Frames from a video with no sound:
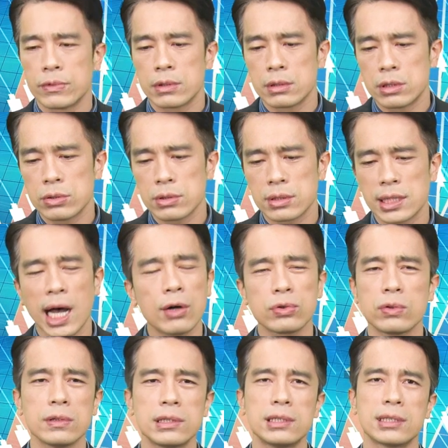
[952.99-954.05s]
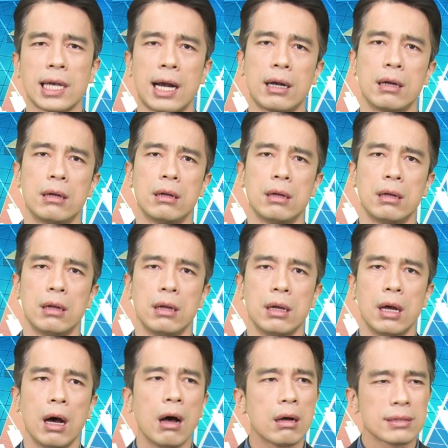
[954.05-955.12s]
就是超脱市场，
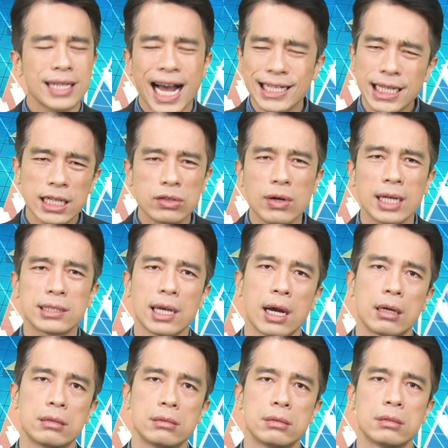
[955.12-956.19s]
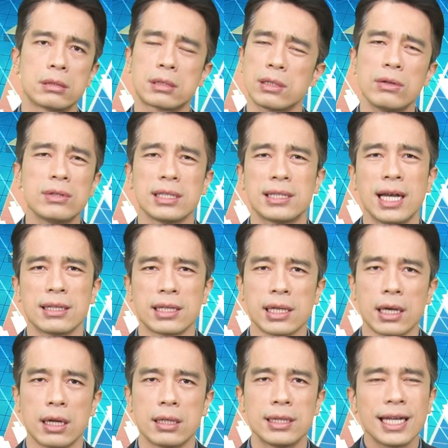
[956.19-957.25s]
哦，大家都在涨，只有你在跌。
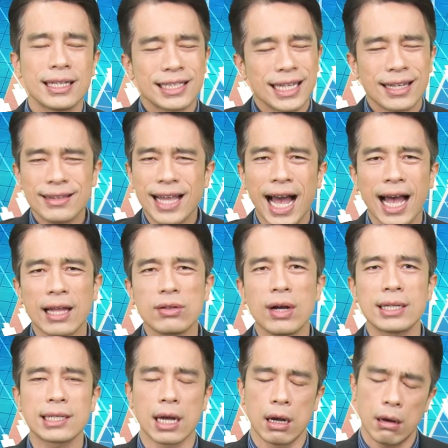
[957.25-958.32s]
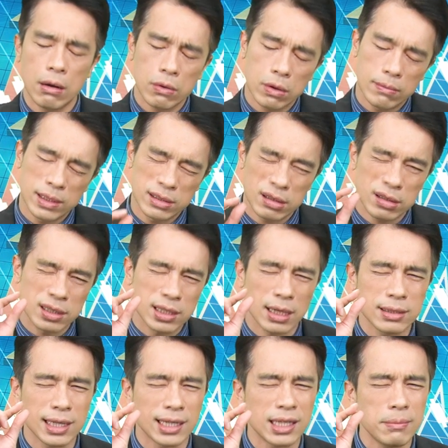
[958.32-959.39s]
那今天大家都在涨，而我们就小
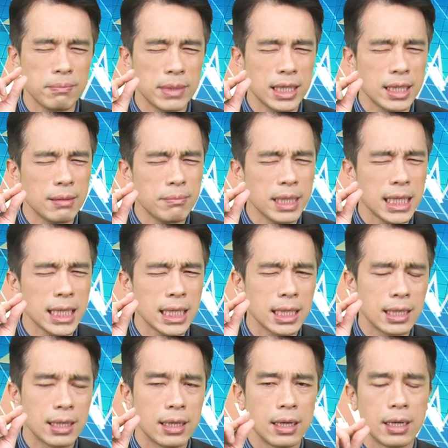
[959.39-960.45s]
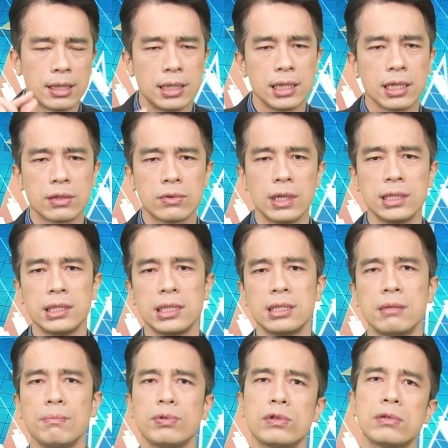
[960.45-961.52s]
涨一咪咪，那你国安基
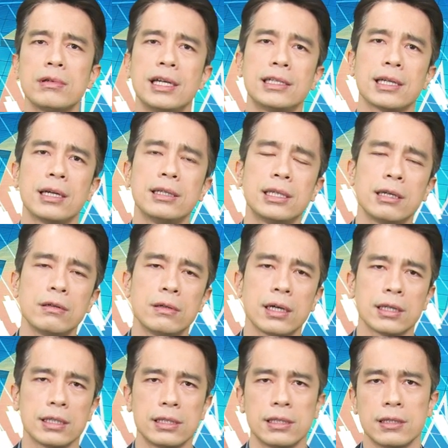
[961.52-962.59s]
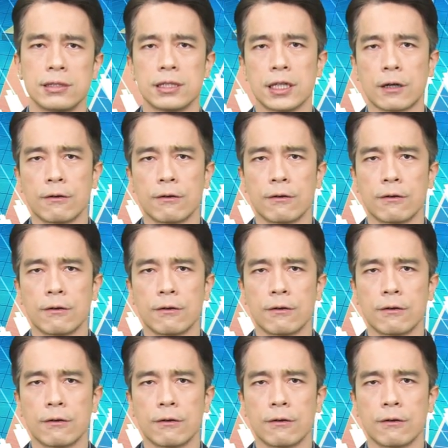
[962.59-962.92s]
金不出来讲一些话也是很奇怪。